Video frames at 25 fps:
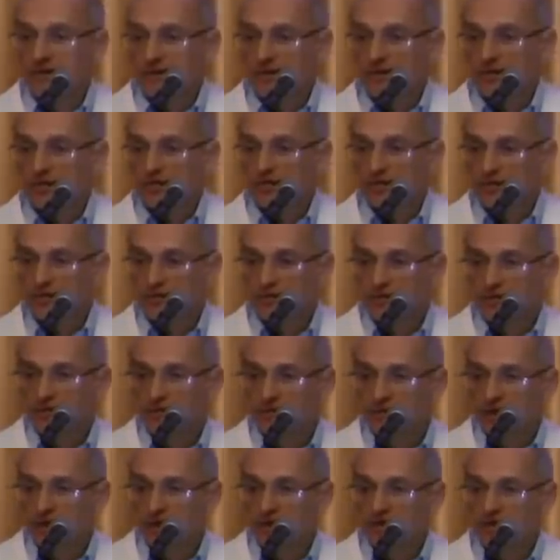И то, что вы не
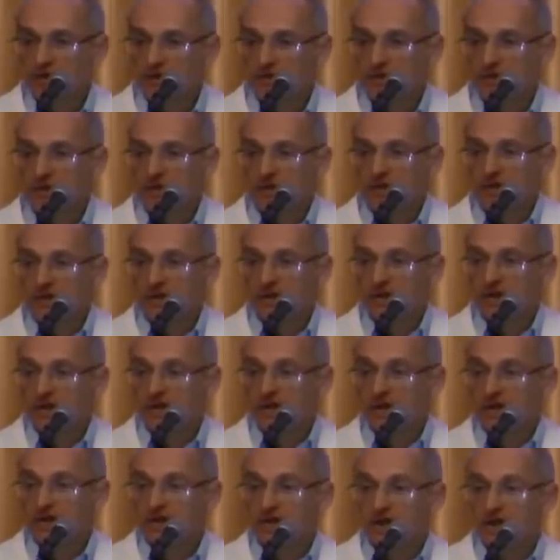выращивали. И
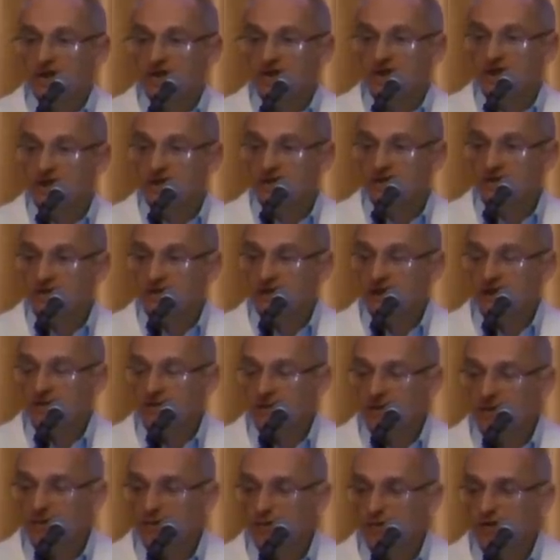даже рожать вы сами
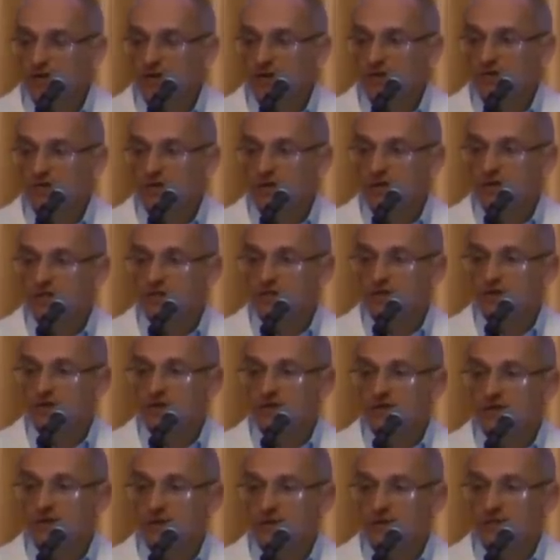не можете, потому что
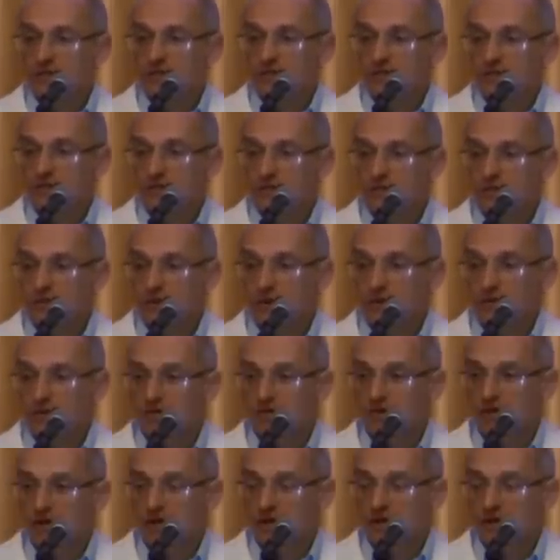вам
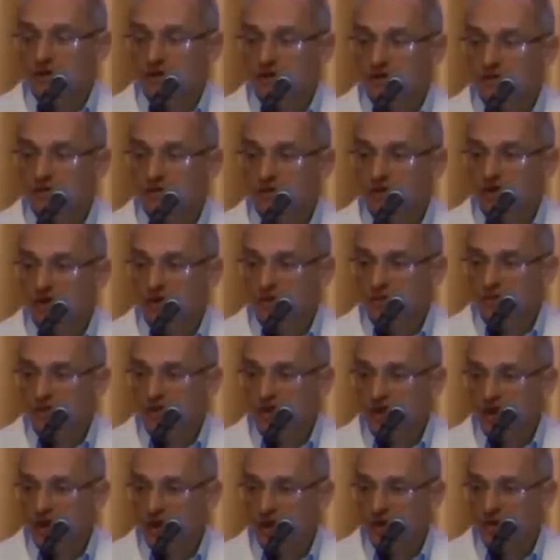акушер говорит, слушай, не
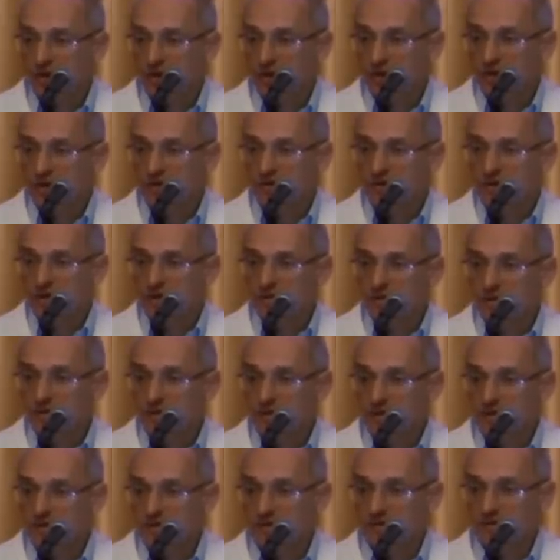мешай,
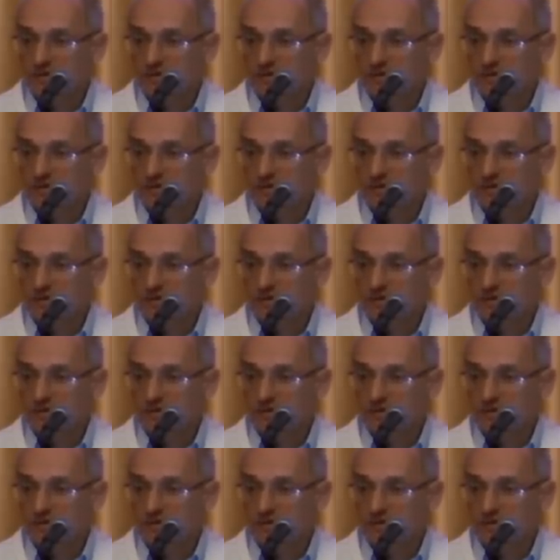расслабься.